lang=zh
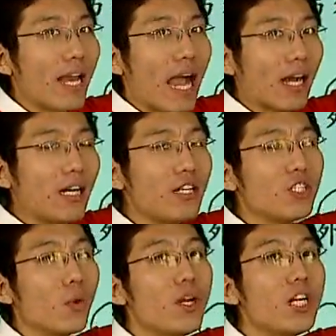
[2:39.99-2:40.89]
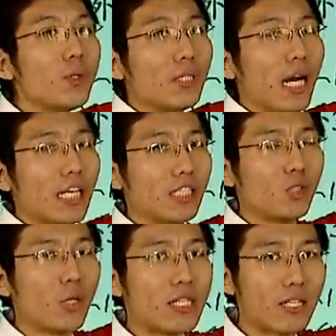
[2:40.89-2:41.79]
两个人只会日语的已经
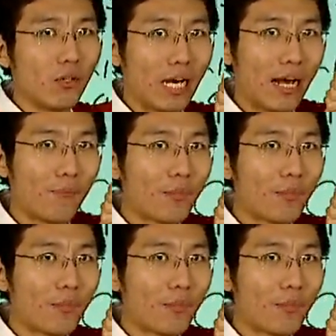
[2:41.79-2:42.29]
选走了，